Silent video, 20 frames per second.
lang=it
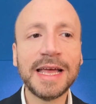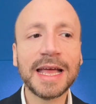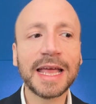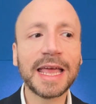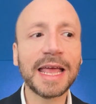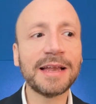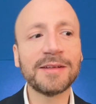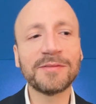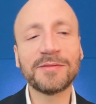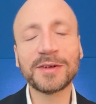
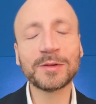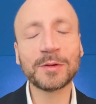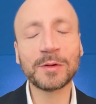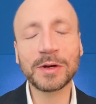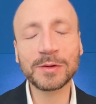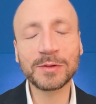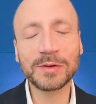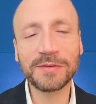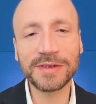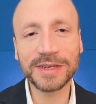che hanno fatto
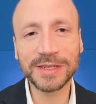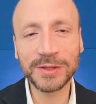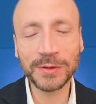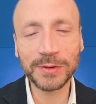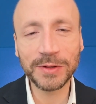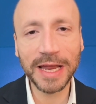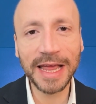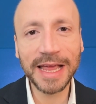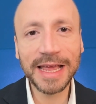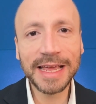la sua
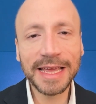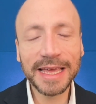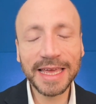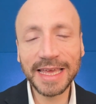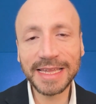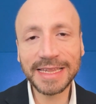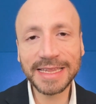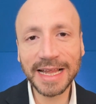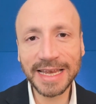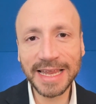versione
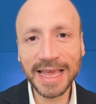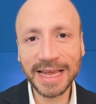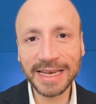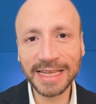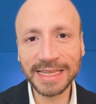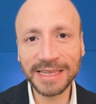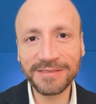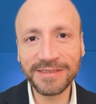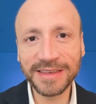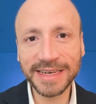
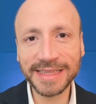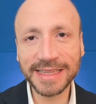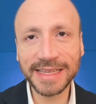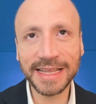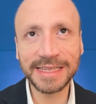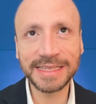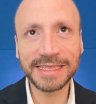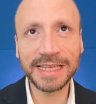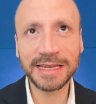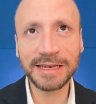italiana
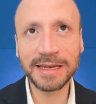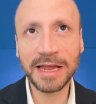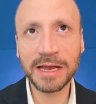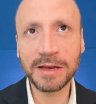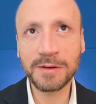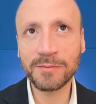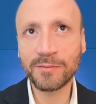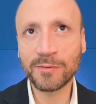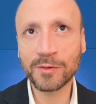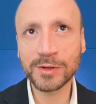divertente
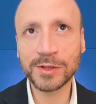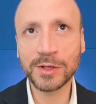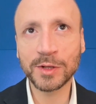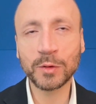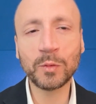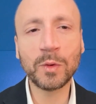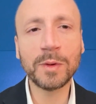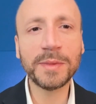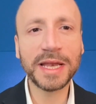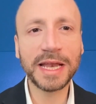nel forse
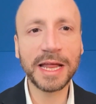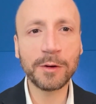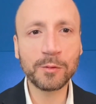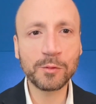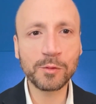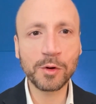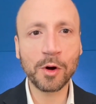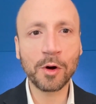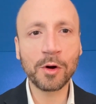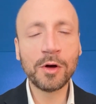
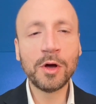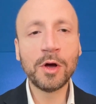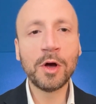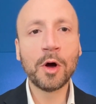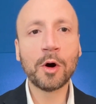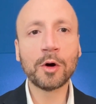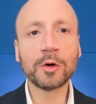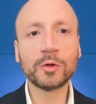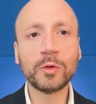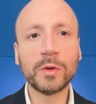2001
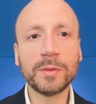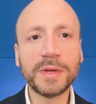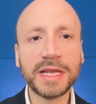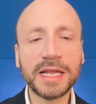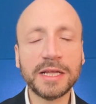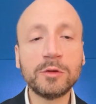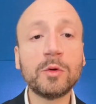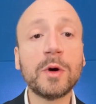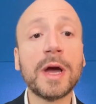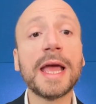o
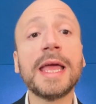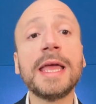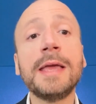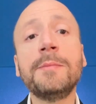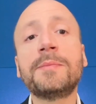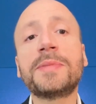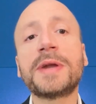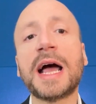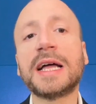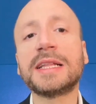2002.
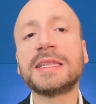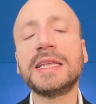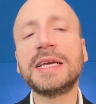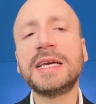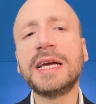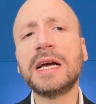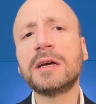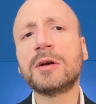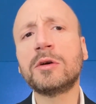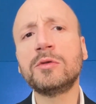In
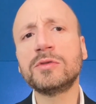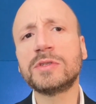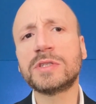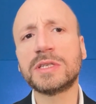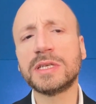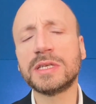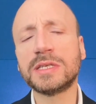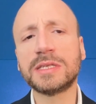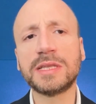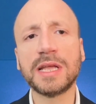pratica
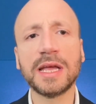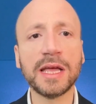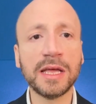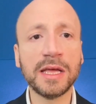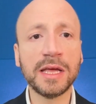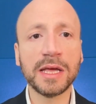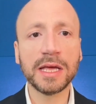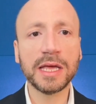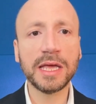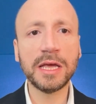consiste
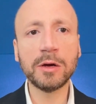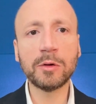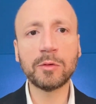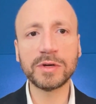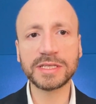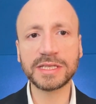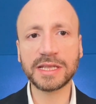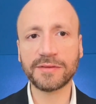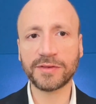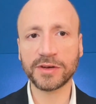in
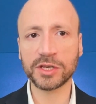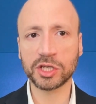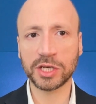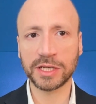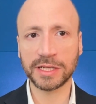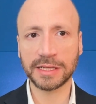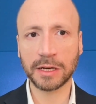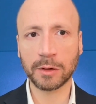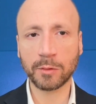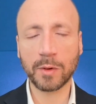questa
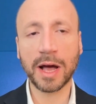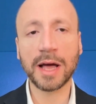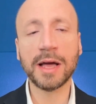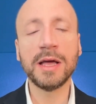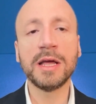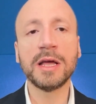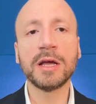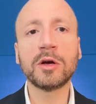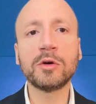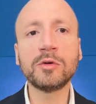faccenda qua.
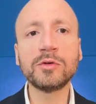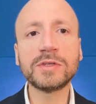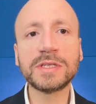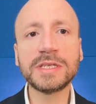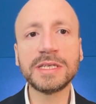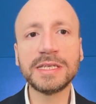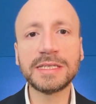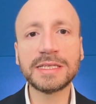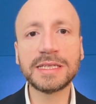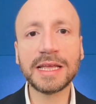
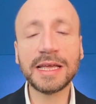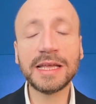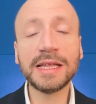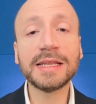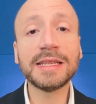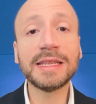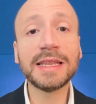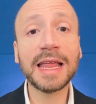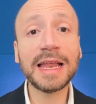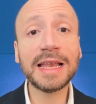Consiste
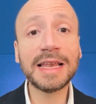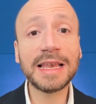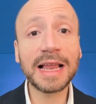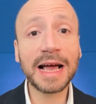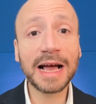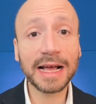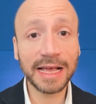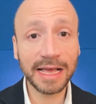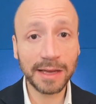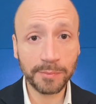
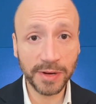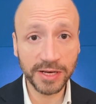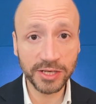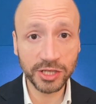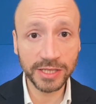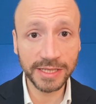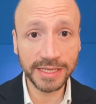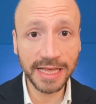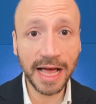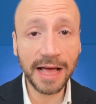nella
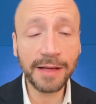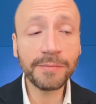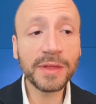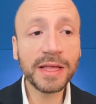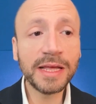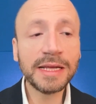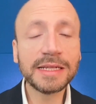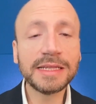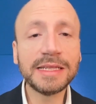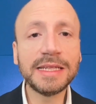capacità
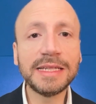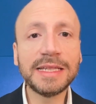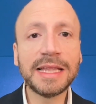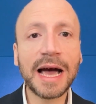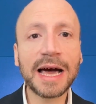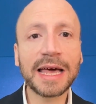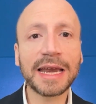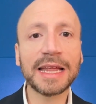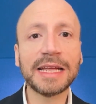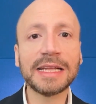di
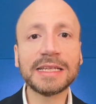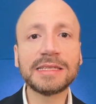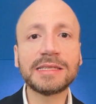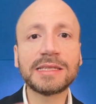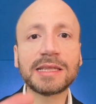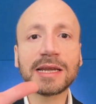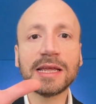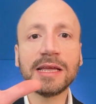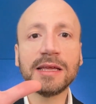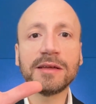dare
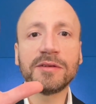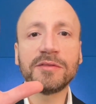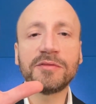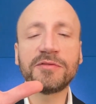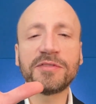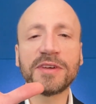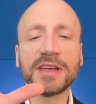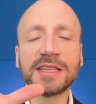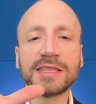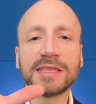tre
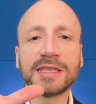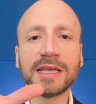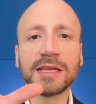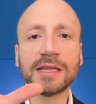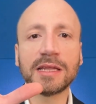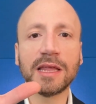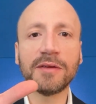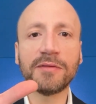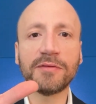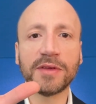
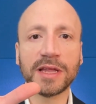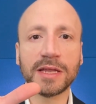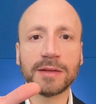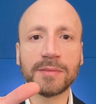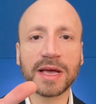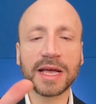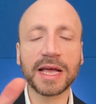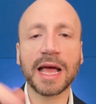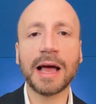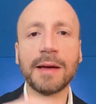fette di
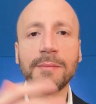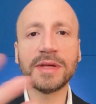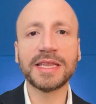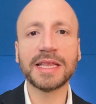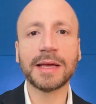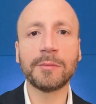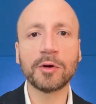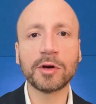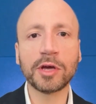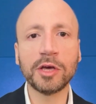feedback.
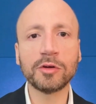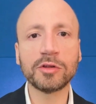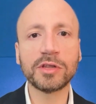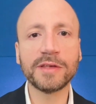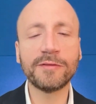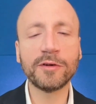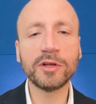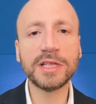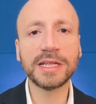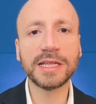Ammettiamo che io
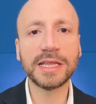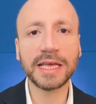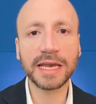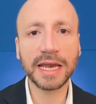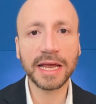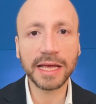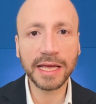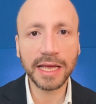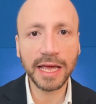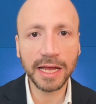ti voglia
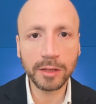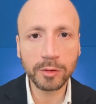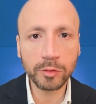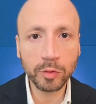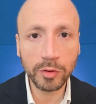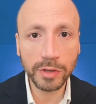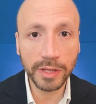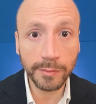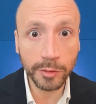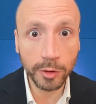dire che il
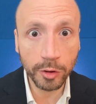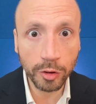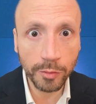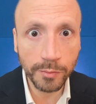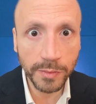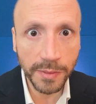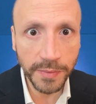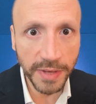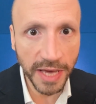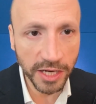tuo libro non
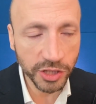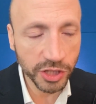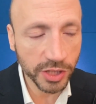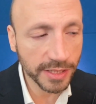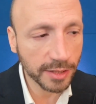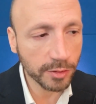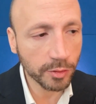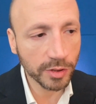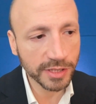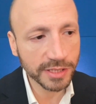mi piace,
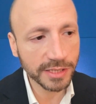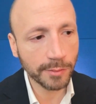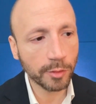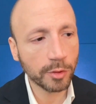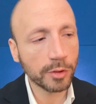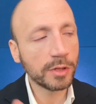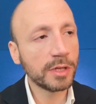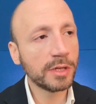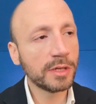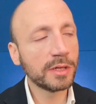dato che
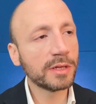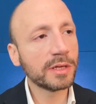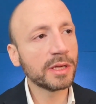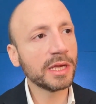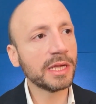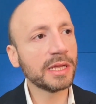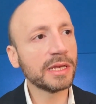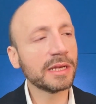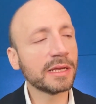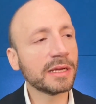siamo
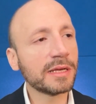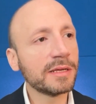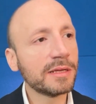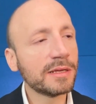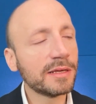in